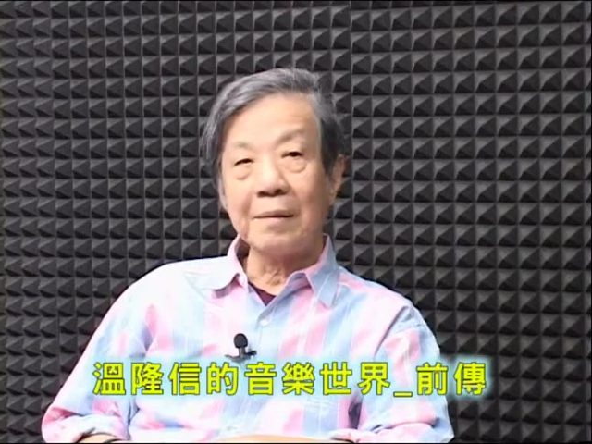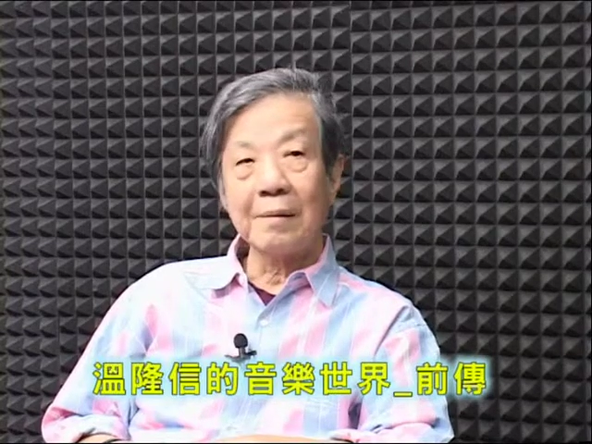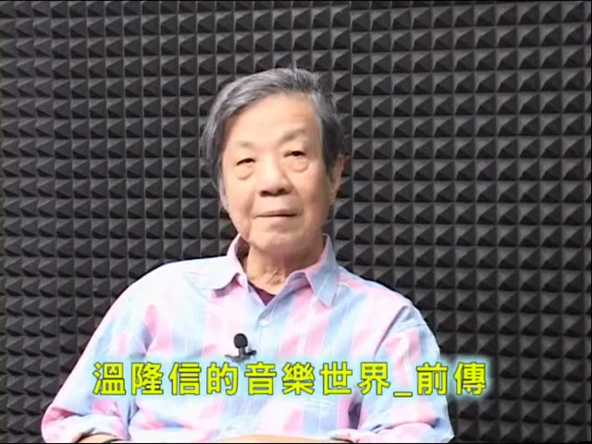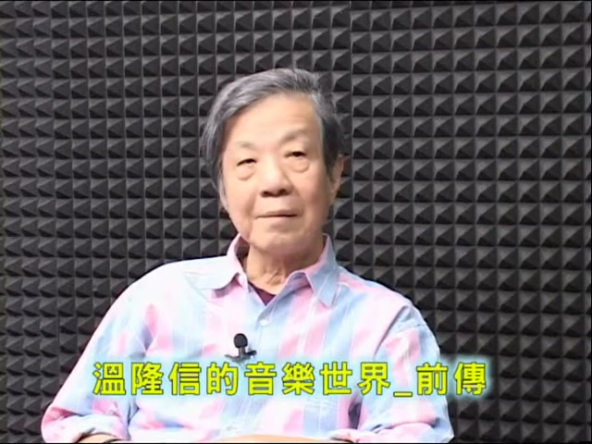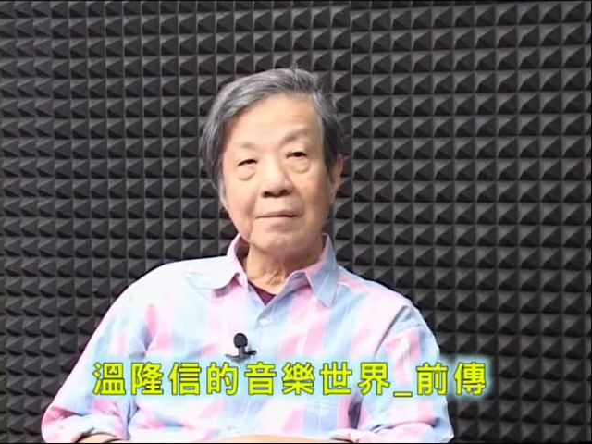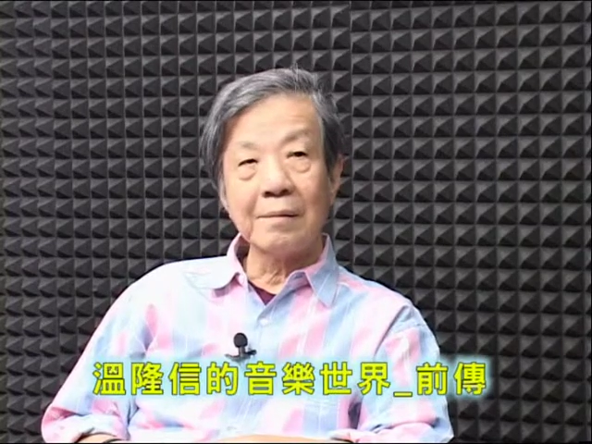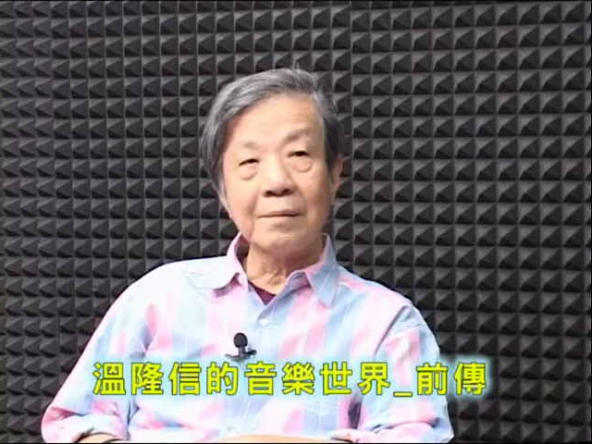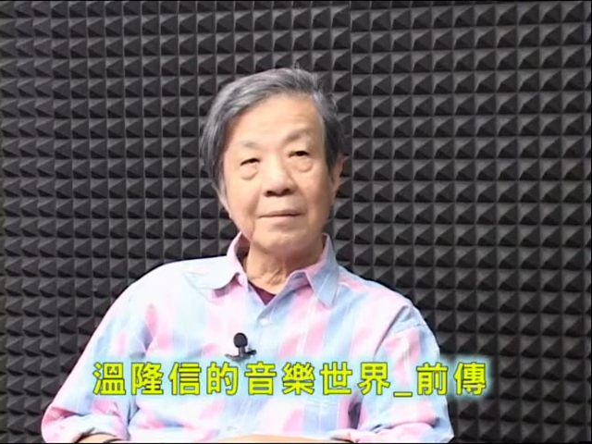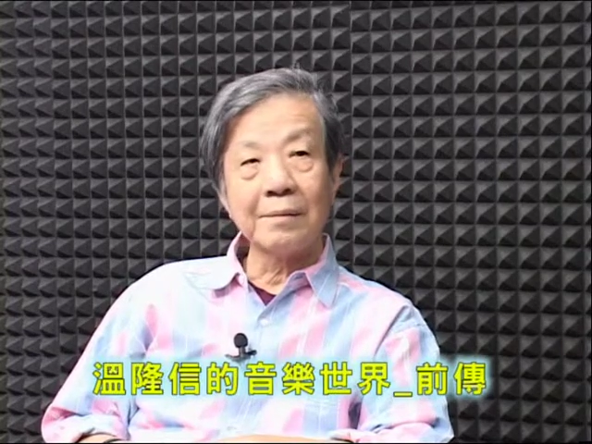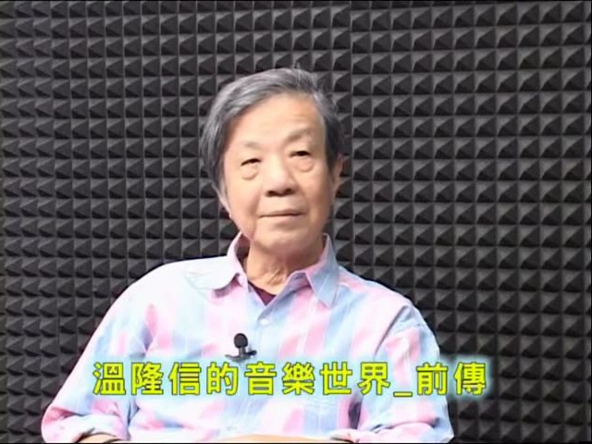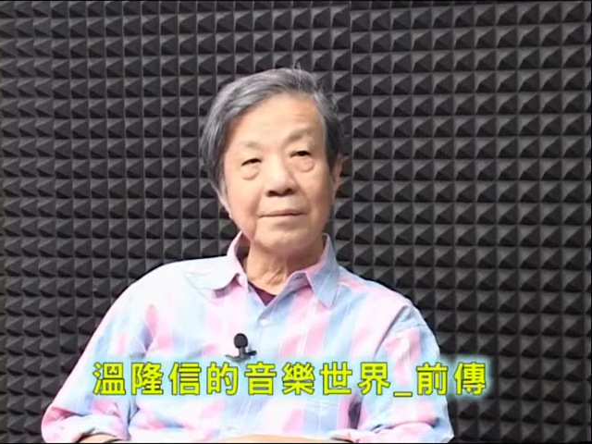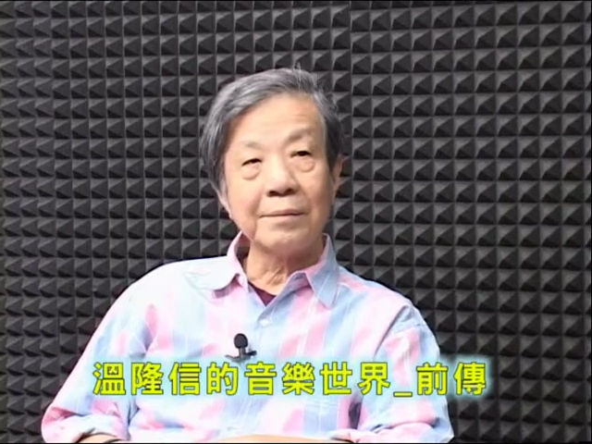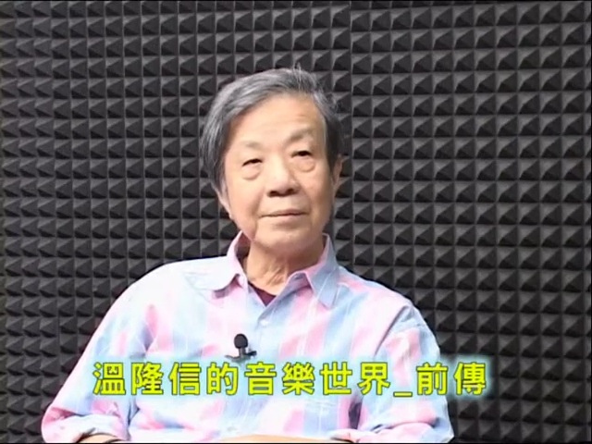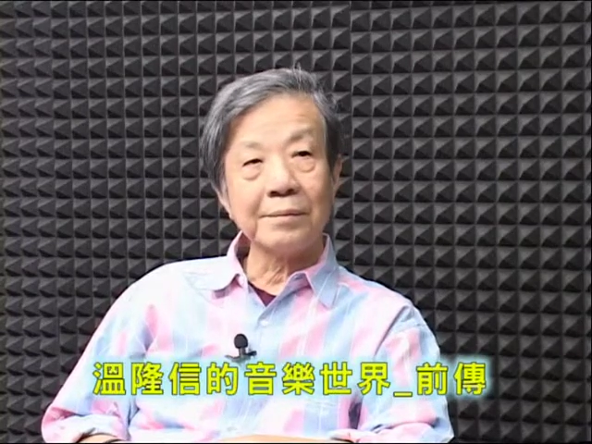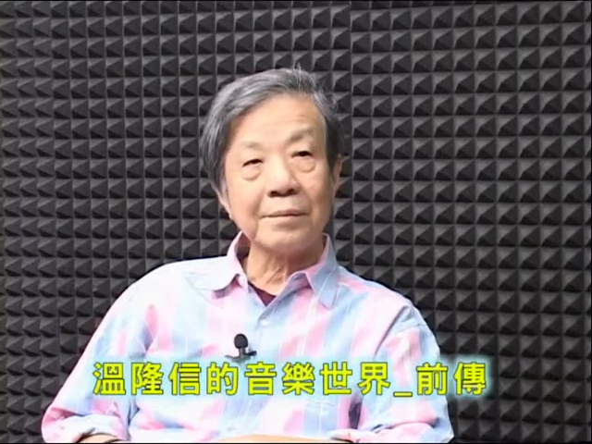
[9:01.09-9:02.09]
那是那
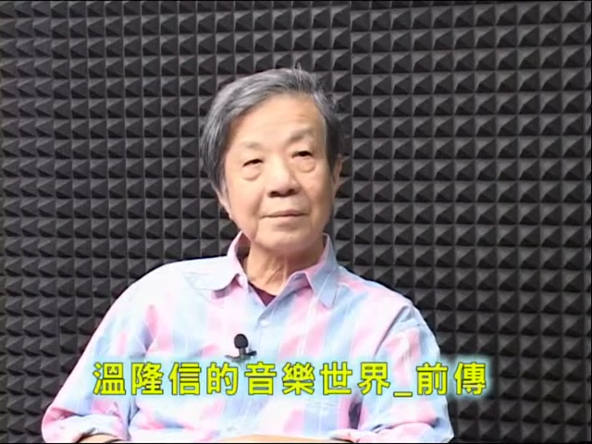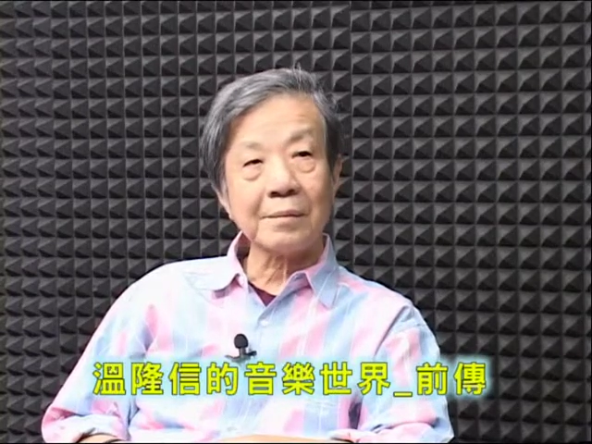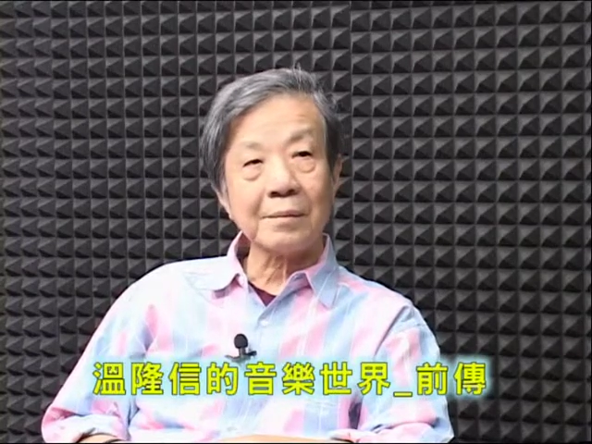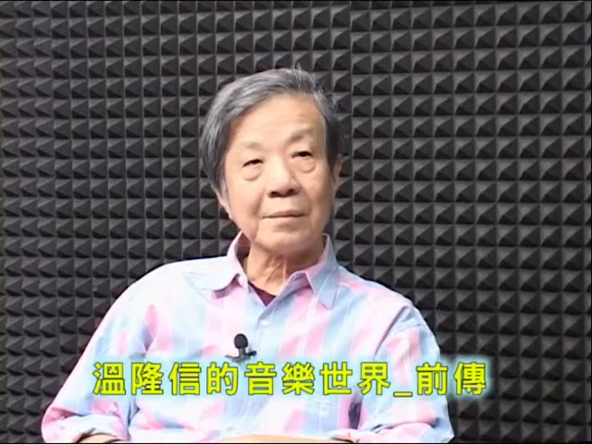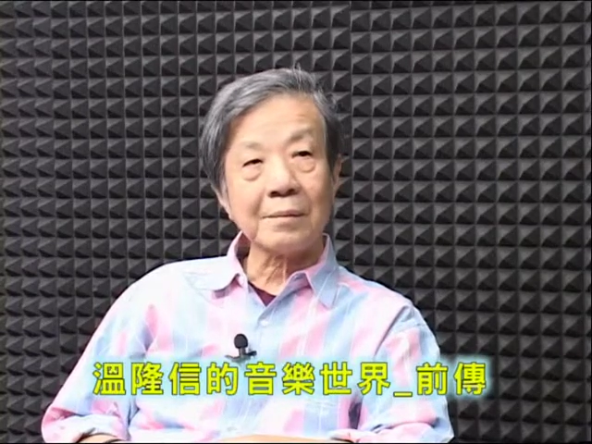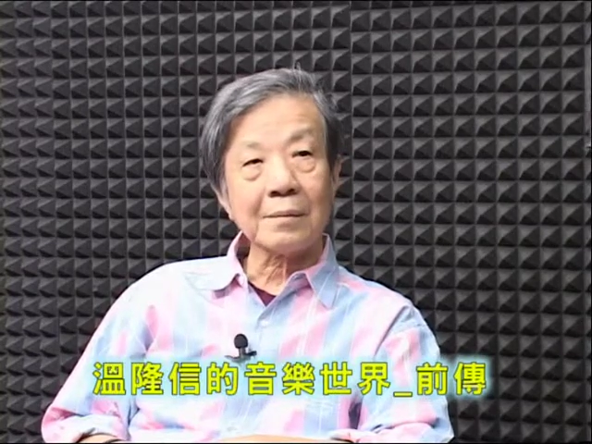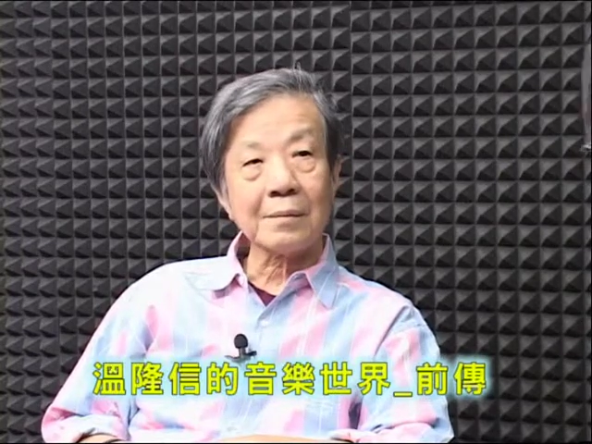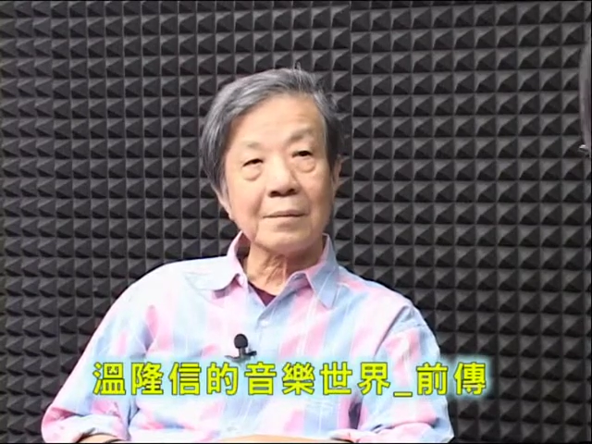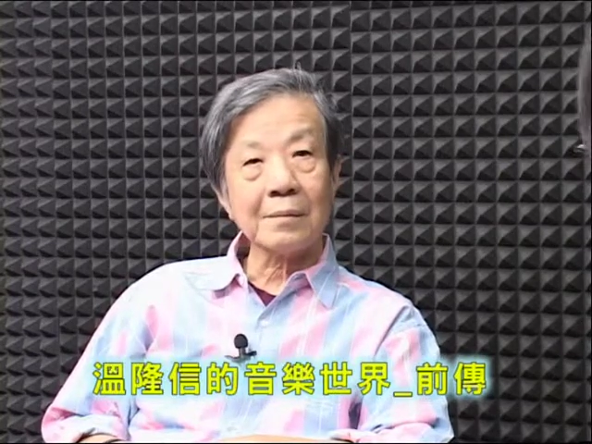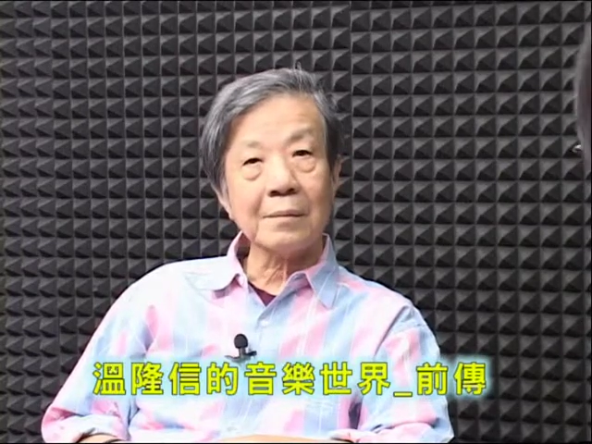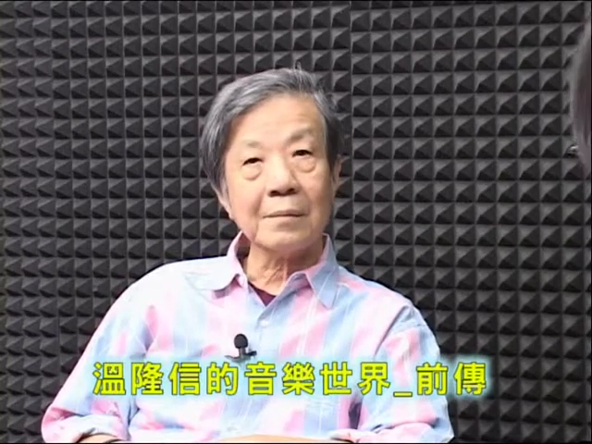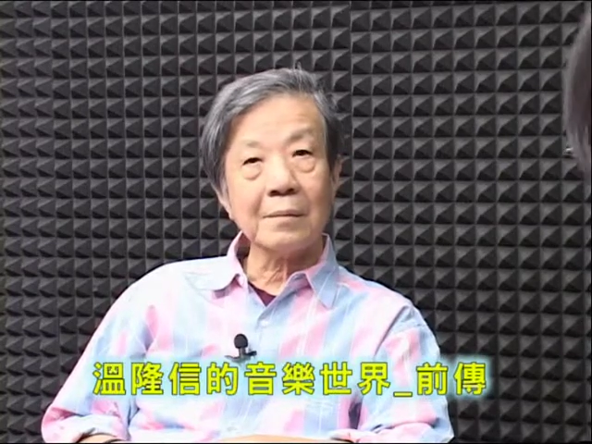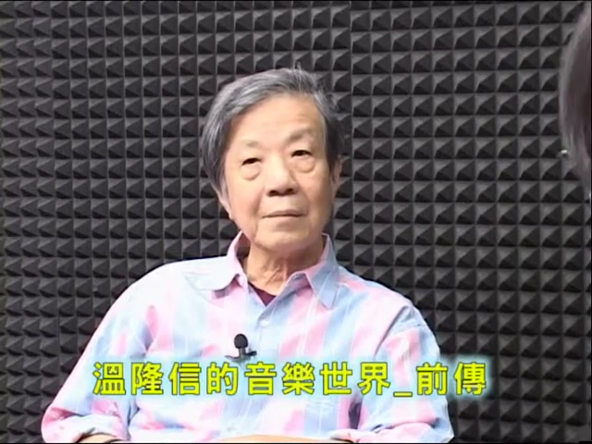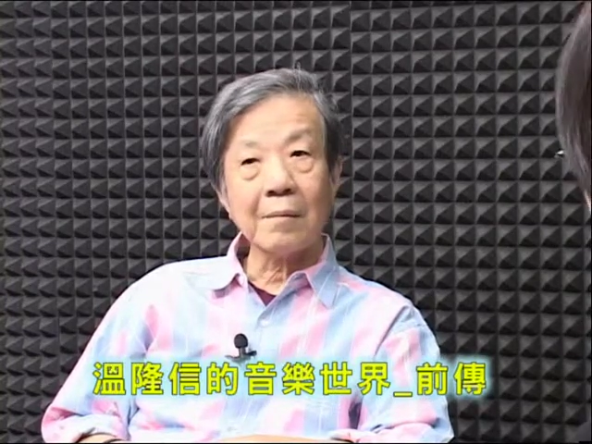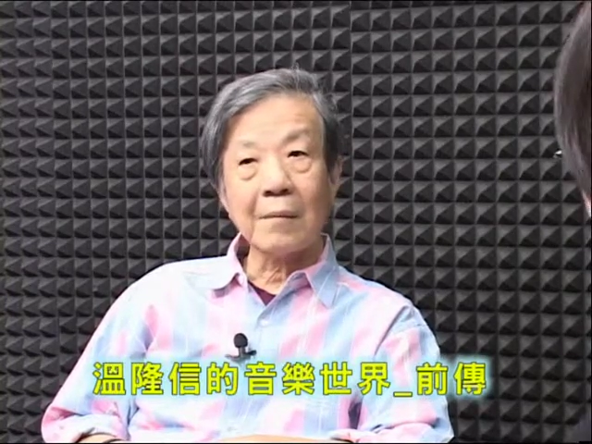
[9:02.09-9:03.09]
是差不多几岁的时
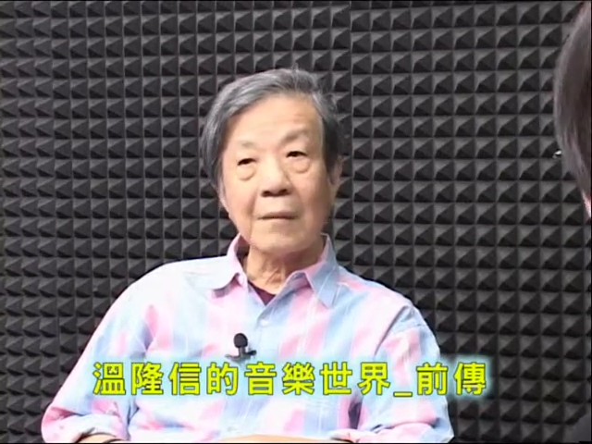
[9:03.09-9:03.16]
候，